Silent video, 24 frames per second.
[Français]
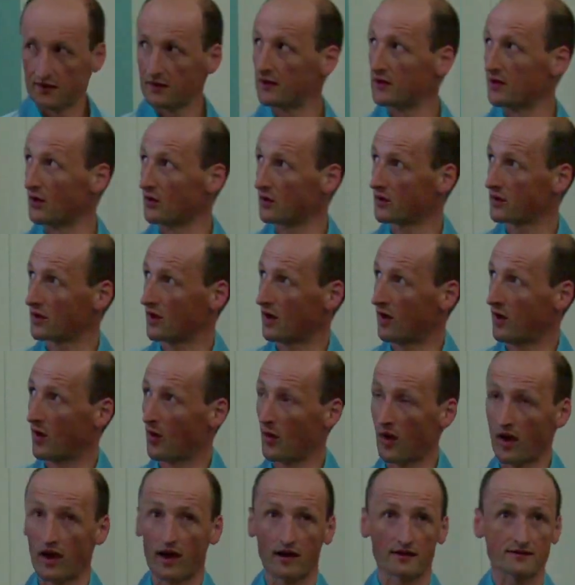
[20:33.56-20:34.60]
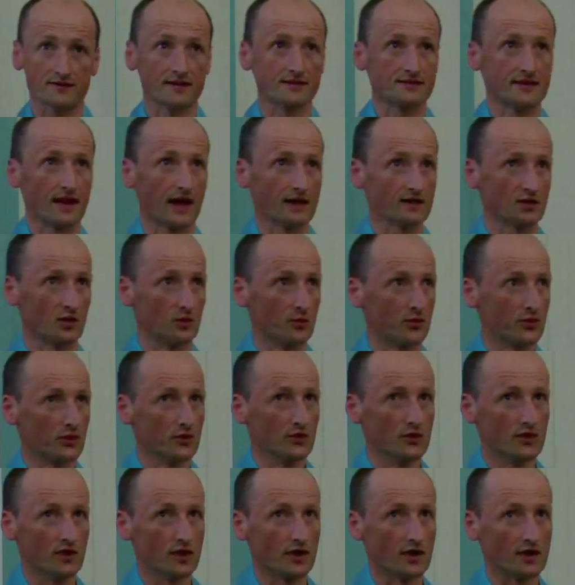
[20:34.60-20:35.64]
Donc à ces stade on
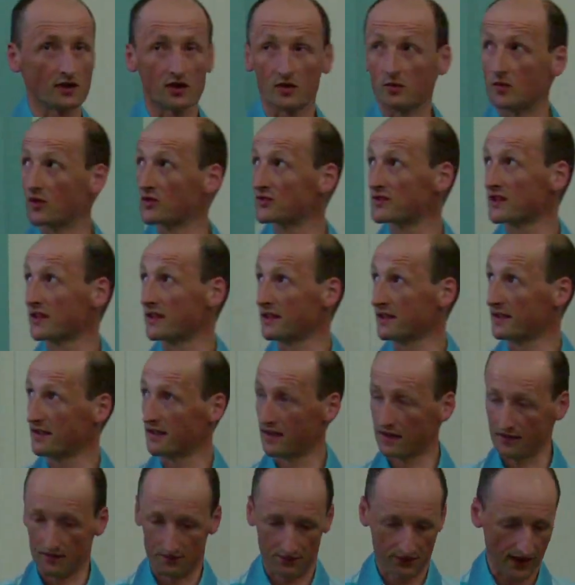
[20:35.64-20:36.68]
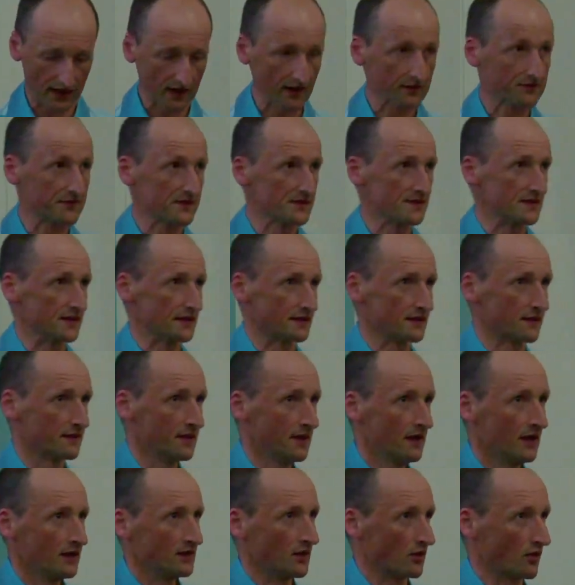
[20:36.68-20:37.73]
peut commencer à faire la physique.
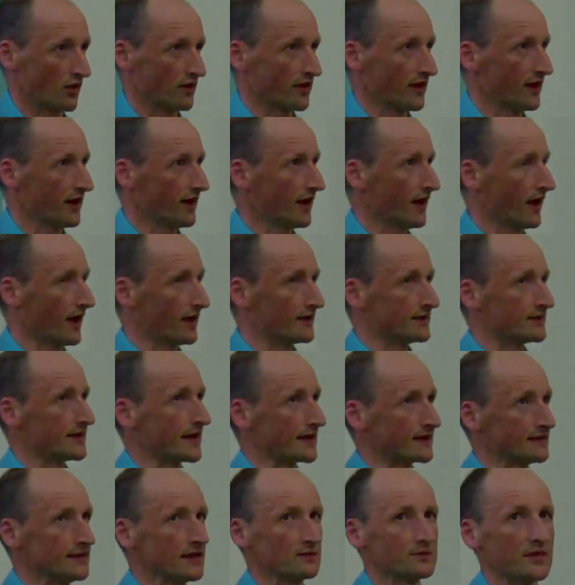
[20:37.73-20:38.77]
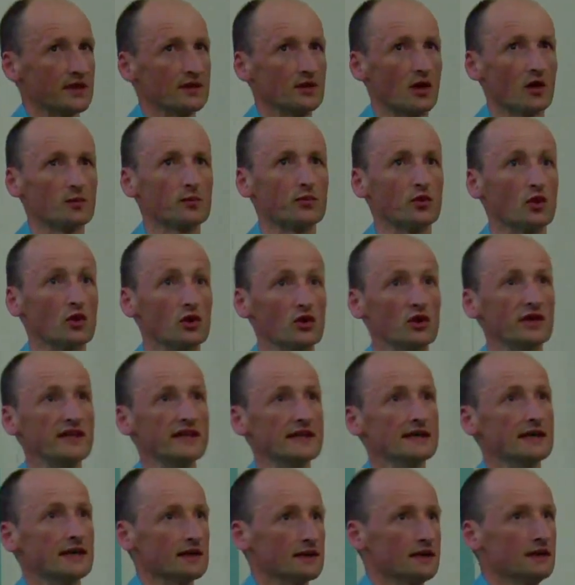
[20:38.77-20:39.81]
Donc on a une technique maintenant pour
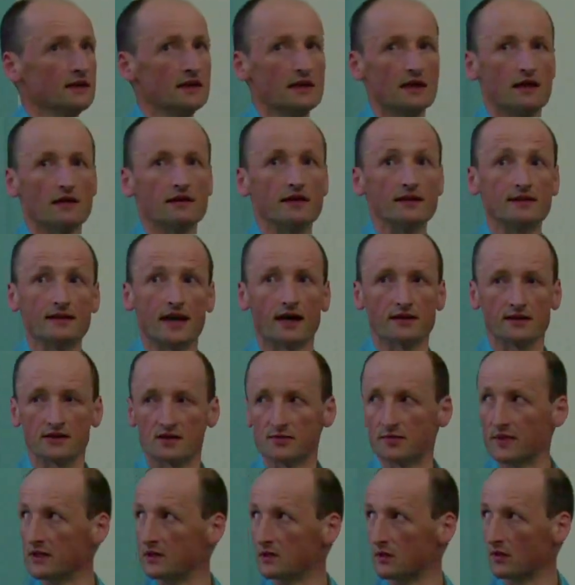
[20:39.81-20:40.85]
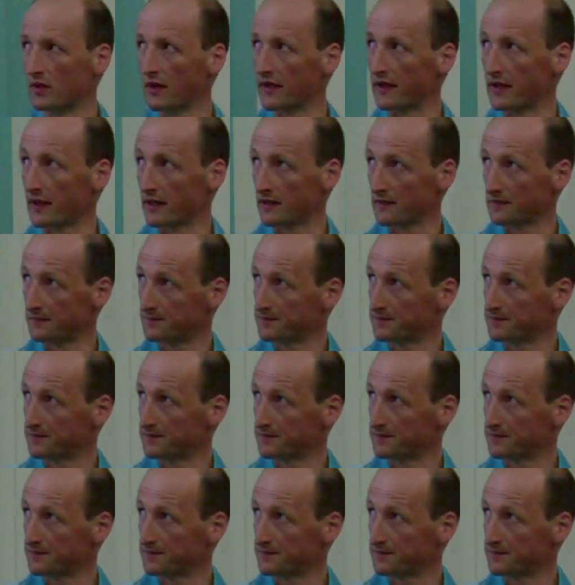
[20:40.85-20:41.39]
lire l'état de spin nucléaire.